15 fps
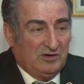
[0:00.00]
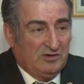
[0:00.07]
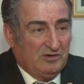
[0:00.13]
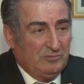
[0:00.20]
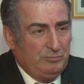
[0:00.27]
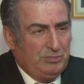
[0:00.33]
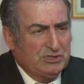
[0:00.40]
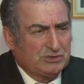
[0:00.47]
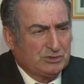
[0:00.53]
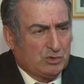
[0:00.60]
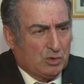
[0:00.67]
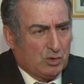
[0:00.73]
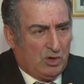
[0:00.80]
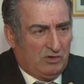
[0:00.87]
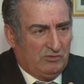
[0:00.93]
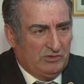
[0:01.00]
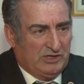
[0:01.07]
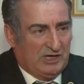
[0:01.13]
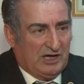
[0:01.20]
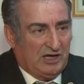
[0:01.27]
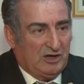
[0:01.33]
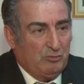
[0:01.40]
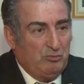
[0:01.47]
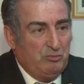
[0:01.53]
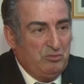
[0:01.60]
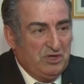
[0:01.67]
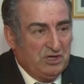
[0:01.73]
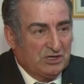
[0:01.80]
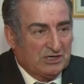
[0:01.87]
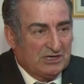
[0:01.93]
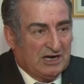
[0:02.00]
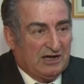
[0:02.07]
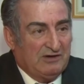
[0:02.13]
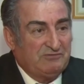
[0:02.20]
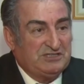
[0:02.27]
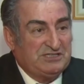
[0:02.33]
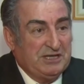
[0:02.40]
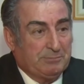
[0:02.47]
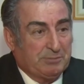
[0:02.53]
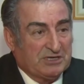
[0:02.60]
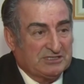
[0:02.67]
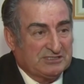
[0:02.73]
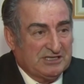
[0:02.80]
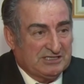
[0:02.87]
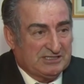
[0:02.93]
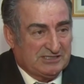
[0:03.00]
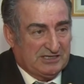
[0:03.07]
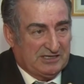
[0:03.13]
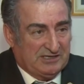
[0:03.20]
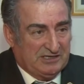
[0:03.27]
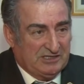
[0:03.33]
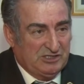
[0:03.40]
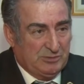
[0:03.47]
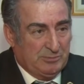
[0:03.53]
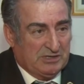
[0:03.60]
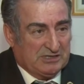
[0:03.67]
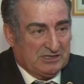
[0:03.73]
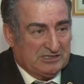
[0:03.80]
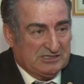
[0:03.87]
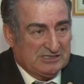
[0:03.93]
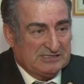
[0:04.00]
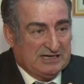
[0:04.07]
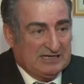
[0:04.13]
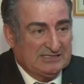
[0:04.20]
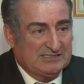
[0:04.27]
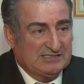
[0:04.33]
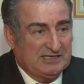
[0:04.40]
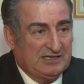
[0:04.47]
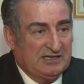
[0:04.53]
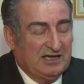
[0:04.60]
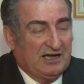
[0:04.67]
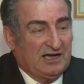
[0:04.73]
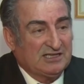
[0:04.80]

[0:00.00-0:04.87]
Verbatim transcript: э, бескровно, мирно все процессы демократизации,